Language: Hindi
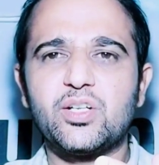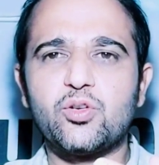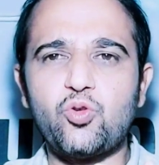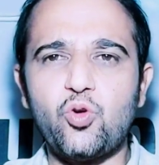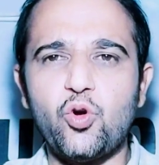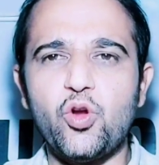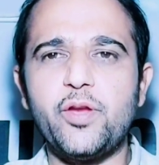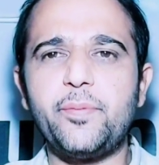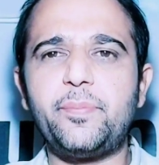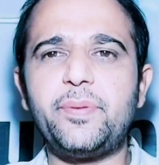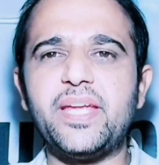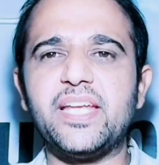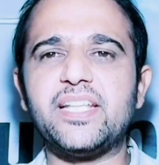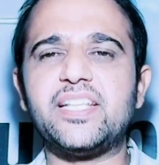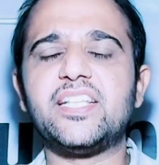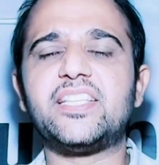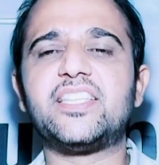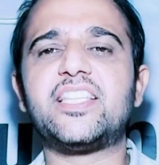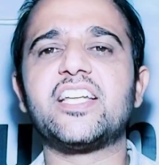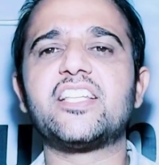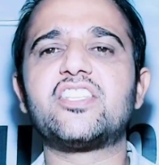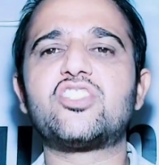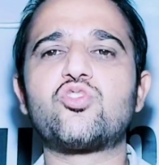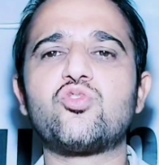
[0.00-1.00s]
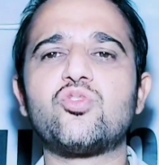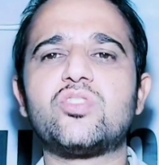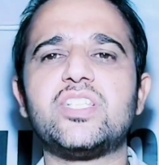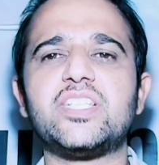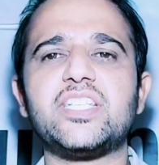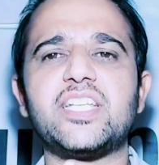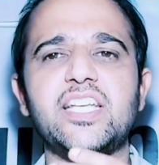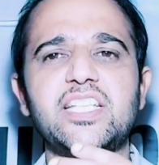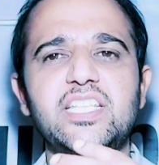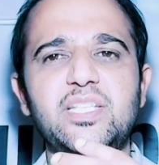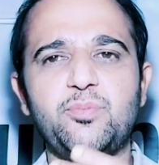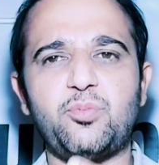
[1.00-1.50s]
कोई भी यदि दर्द
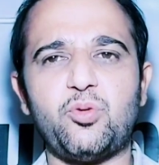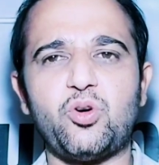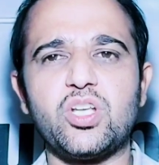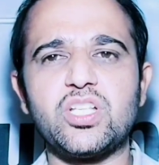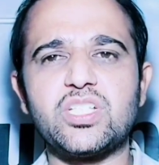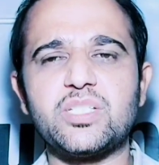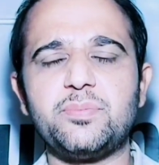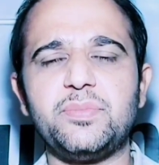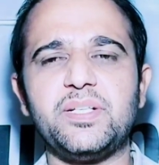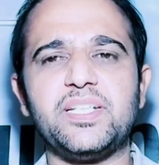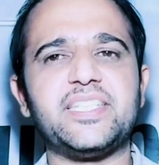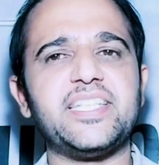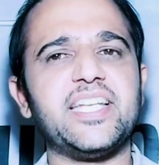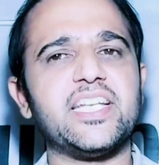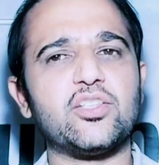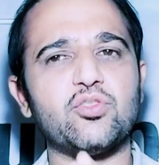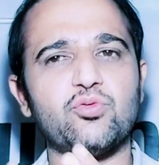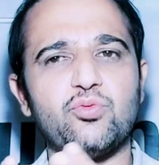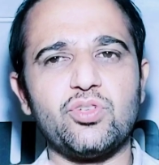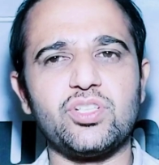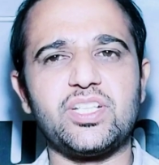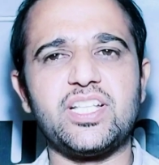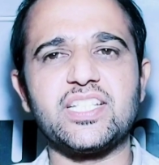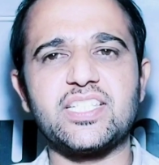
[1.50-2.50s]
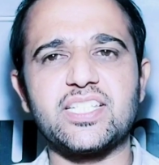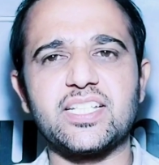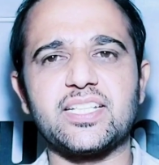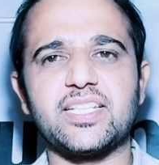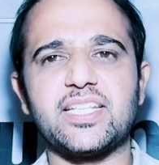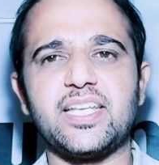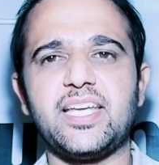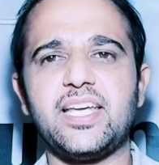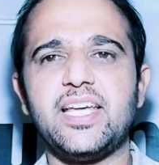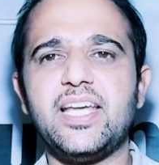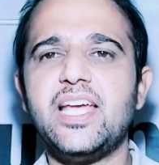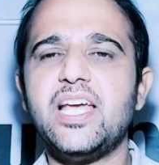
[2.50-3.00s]
सूजन की यदि बोलस मिलती है तो वो दे
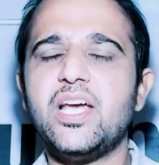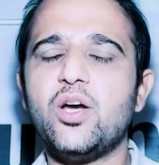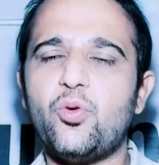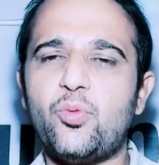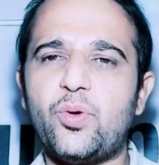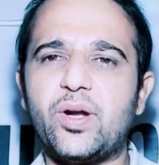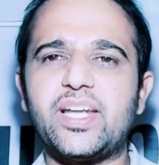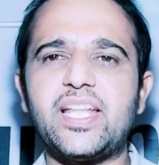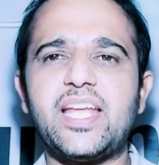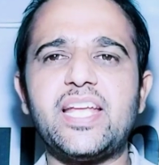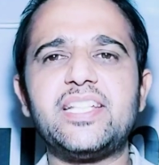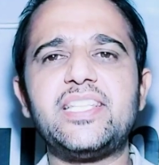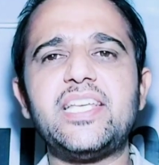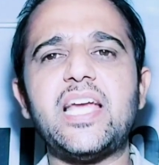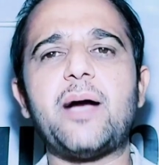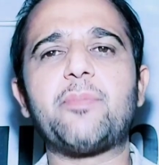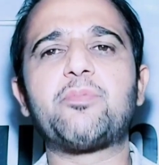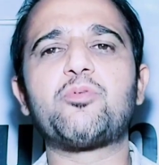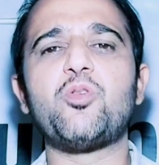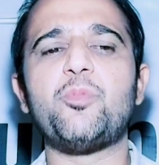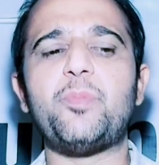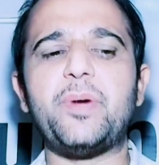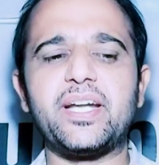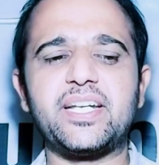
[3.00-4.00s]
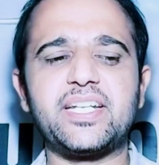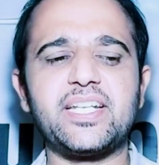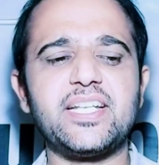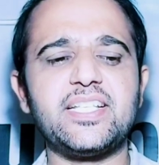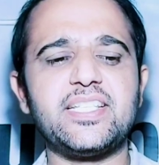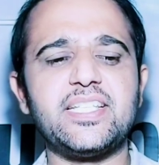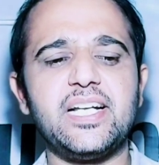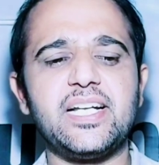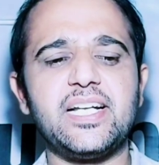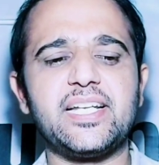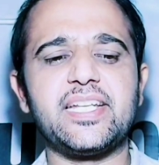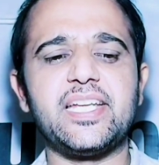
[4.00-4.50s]
सकते हैं वरना यदि आपको बैटरी
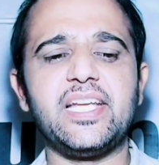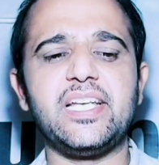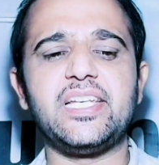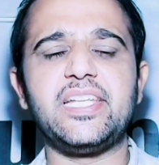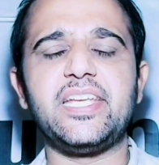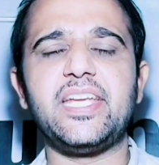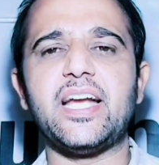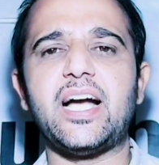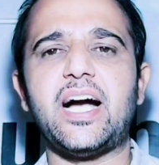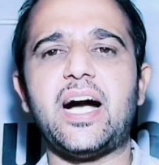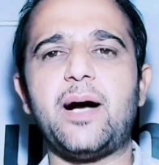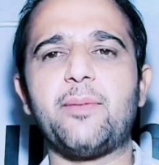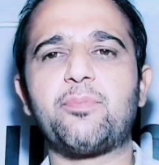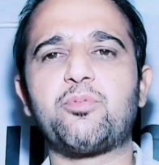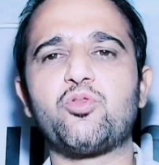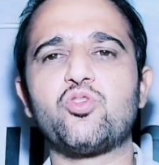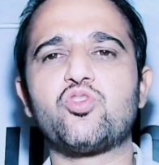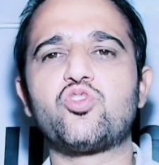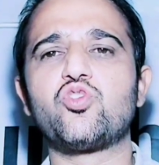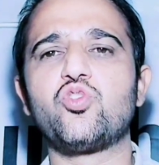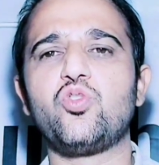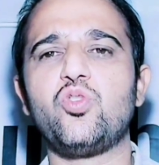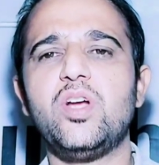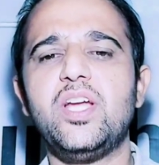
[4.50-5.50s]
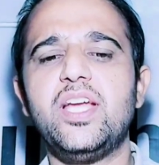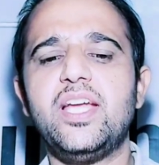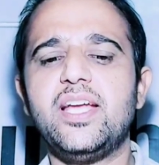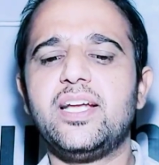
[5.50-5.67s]
रिजल्ट के लिए आपको जो